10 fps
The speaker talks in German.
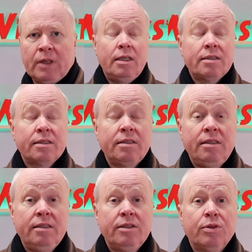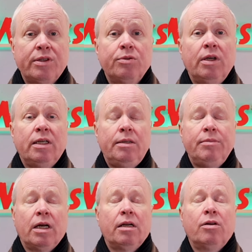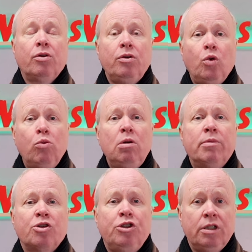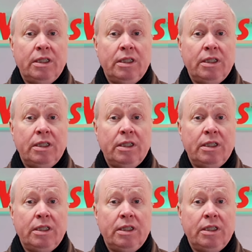Jetzt hat sich die Situation ergeben mit einer neuen Hobelmaschine.